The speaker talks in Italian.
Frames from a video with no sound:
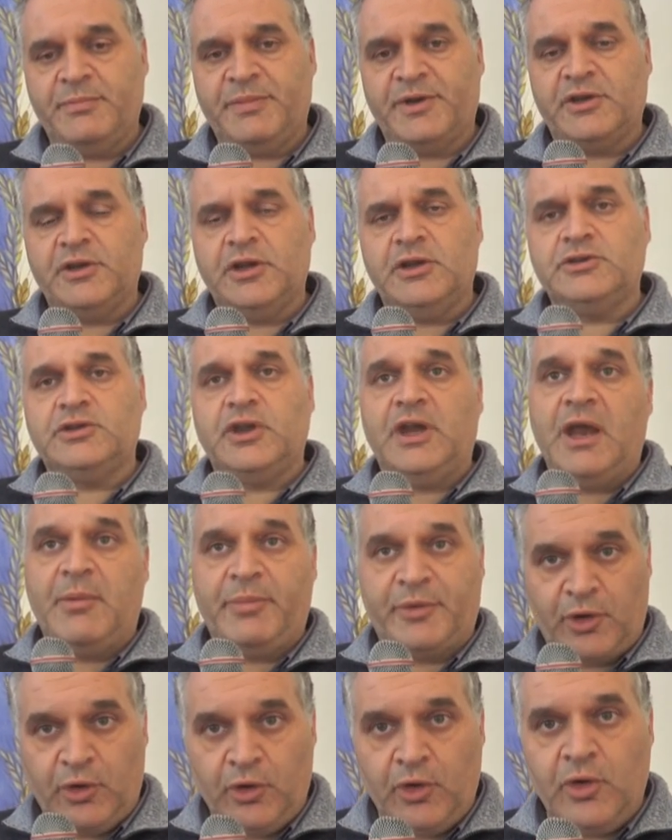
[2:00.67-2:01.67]
prodotto e la
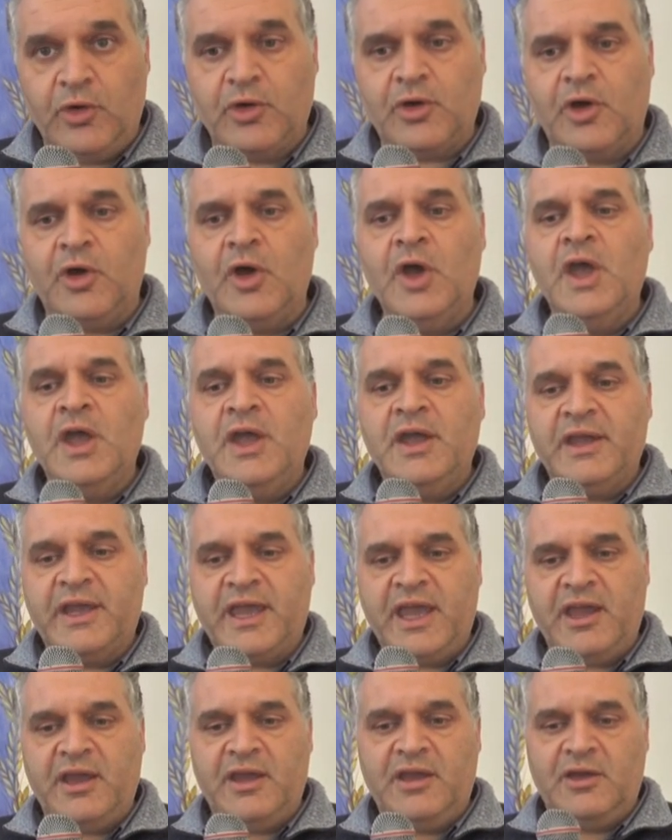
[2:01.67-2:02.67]
Proloco
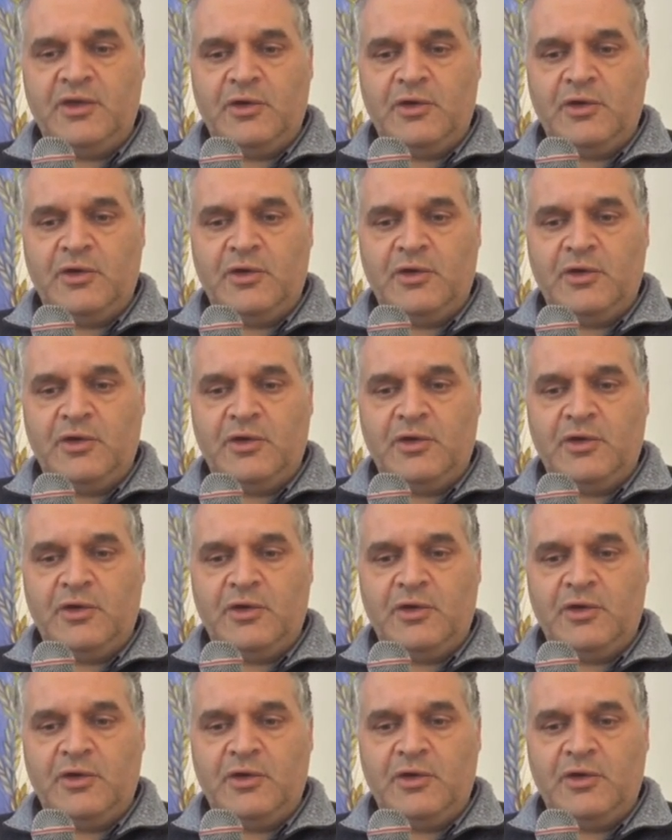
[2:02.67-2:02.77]
che eh,